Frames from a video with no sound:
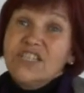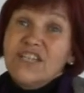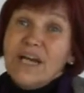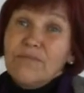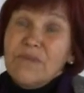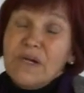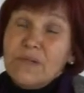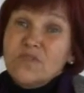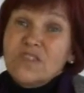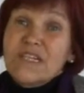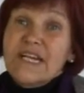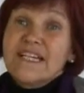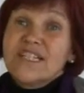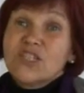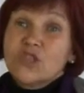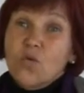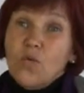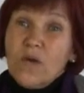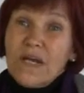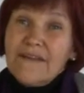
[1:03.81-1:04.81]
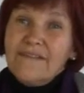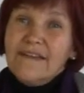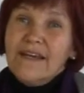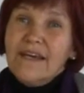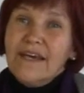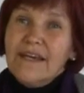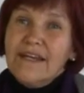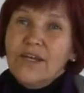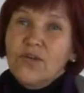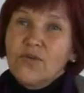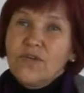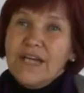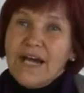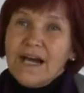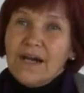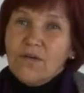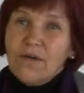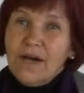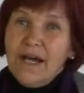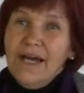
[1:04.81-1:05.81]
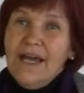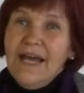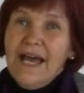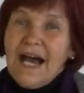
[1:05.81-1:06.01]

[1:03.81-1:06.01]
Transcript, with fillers: chamamos la Escuela de Género y Agua.